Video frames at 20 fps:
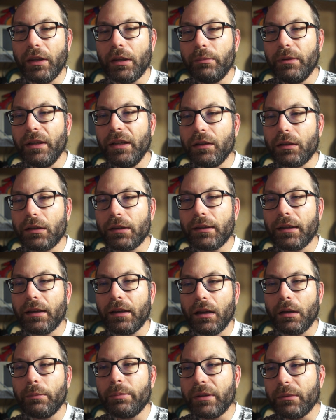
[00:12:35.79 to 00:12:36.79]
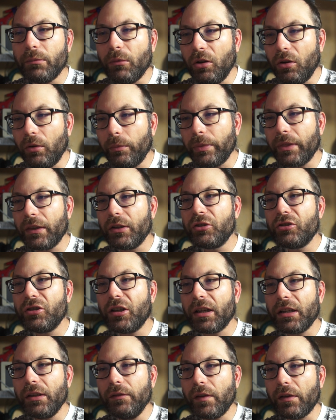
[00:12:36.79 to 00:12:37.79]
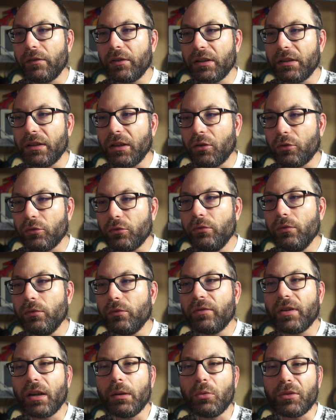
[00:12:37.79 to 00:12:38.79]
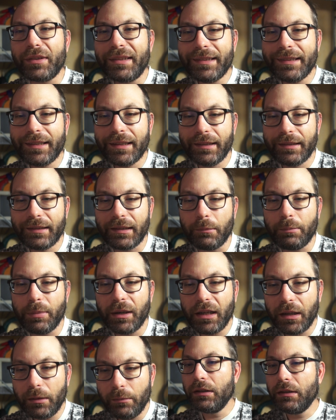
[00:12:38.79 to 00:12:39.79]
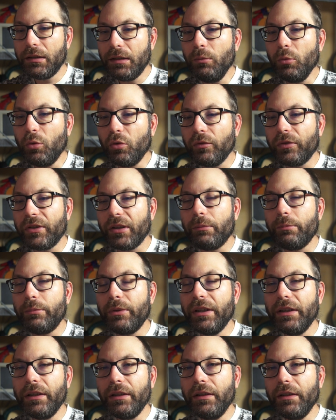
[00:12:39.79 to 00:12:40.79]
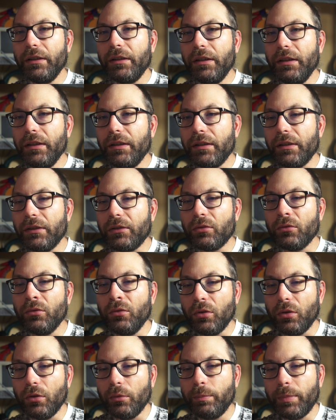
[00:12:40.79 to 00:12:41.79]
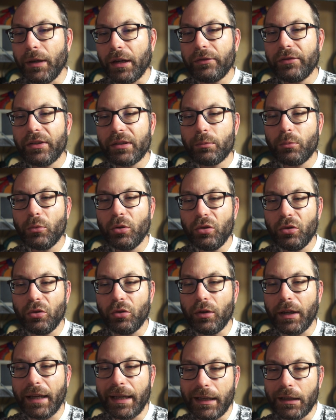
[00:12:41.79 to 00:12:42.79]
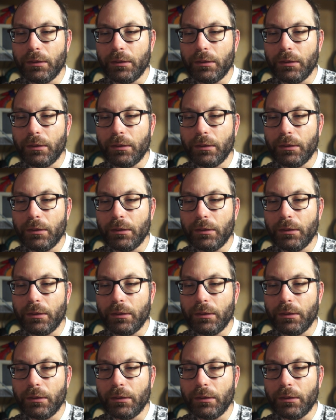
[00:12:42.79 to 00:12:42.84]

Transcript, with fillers: eh bien très rapidement, j'arrive avec des rendus vraiment très sympas, qui me conviennent bien et qui sont euh, parfaitement euh,